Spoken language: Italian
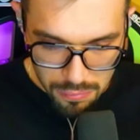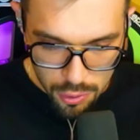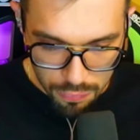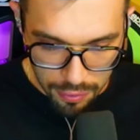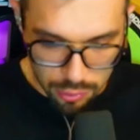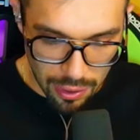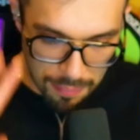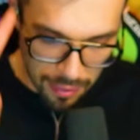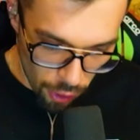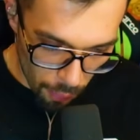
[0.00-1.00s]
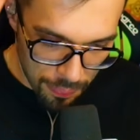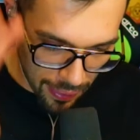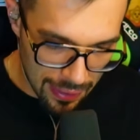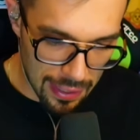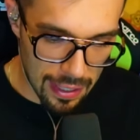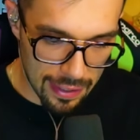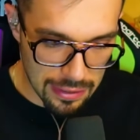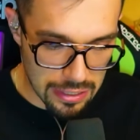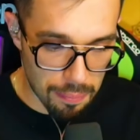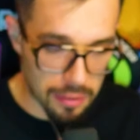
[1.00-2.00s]
Mi sono fatto la mia doppia kill
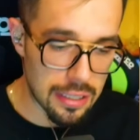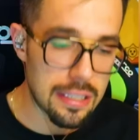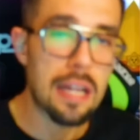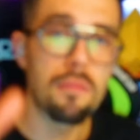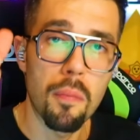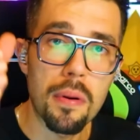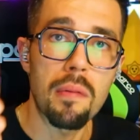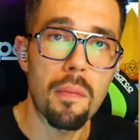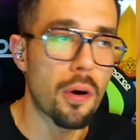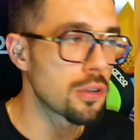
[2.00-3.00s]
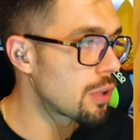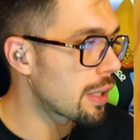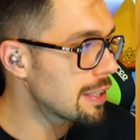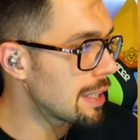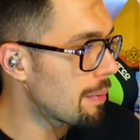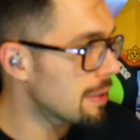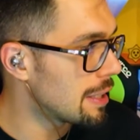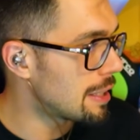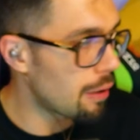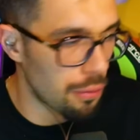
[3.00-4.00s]
anche sta partita e il mio primo posto anche sta
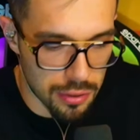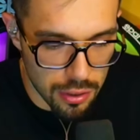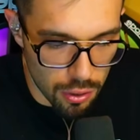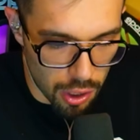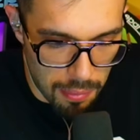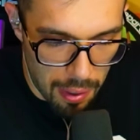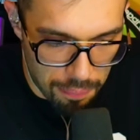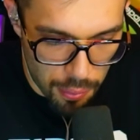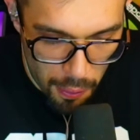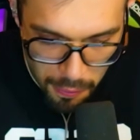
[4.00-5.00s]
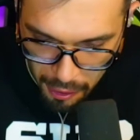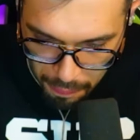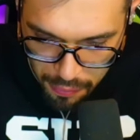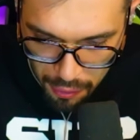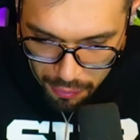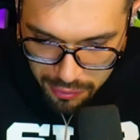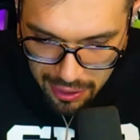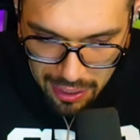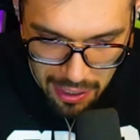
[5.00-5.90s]
partita. Oh signori, ma più, cioè, più di così